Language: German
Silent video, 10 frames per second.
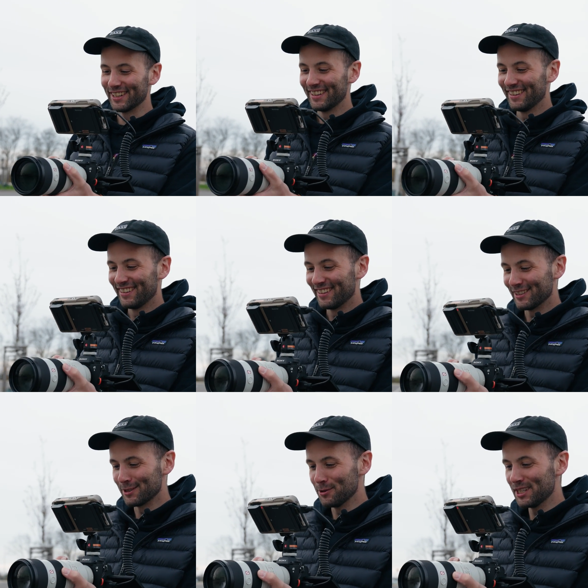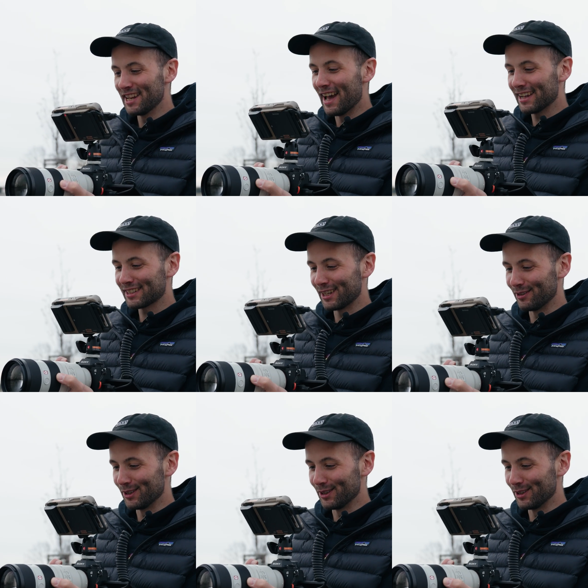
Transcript: Das ist natürlich der Nachteil,